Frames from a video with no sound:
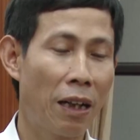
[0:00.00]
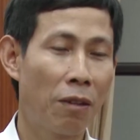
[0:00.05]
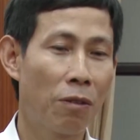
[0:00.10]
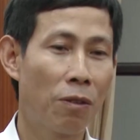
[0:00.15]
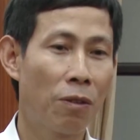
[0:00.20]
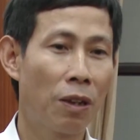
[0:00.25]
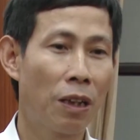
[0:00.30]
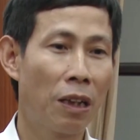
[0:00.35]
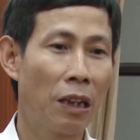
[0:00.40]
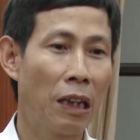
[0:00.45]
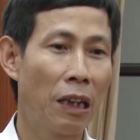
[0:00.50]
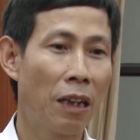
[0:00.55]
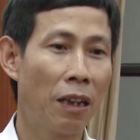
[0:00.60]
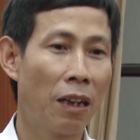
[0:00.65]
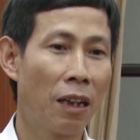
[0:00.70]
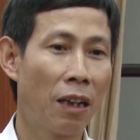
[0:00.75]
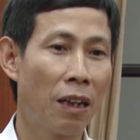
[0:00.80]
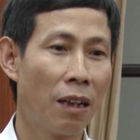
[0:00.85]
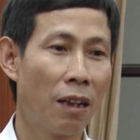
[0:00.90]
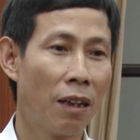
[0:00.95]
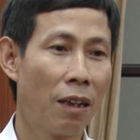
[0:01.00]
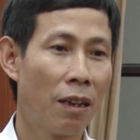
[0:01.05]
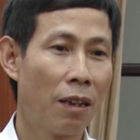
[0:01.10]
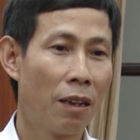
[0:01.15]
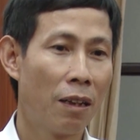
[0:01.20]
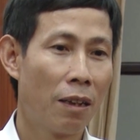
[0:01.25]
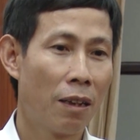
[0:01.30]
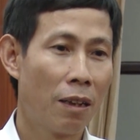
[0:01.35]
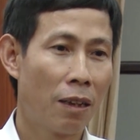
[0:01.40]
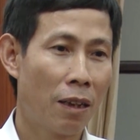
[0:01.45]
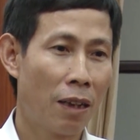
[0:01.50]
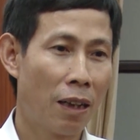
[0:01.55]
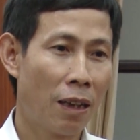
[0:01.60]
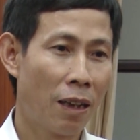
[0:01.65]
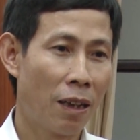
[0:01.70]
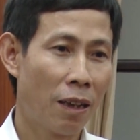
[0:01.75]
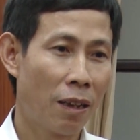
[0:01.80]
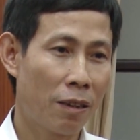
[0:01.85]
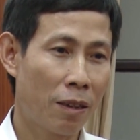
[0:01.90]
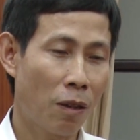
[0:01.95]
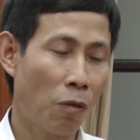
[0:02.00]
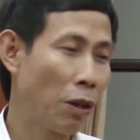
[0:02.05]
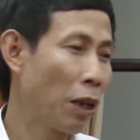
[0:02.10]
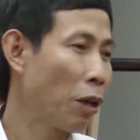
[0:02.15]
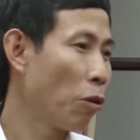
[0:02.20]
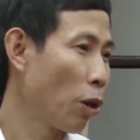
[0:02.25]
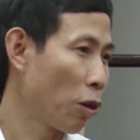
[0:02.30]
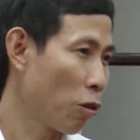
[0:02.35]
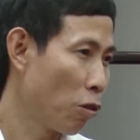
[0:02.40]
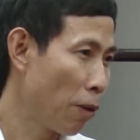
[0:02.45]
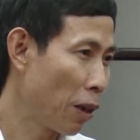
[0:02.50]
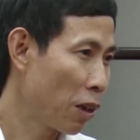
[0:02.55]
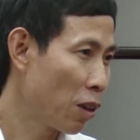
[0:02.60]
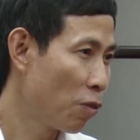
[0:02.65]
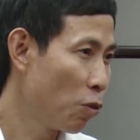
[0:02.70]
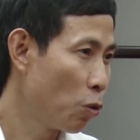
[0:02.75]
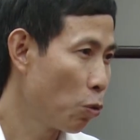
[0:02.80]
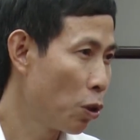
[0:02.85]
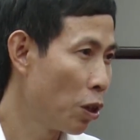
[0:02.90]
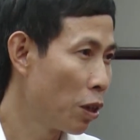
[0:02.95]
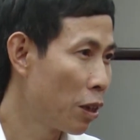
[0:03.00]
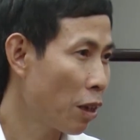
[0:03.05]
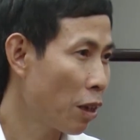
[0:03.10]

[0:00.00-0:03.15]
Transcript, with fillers: nả Việt biến mãi từ Pháp, đẩy bưng tần phỉ, khẳng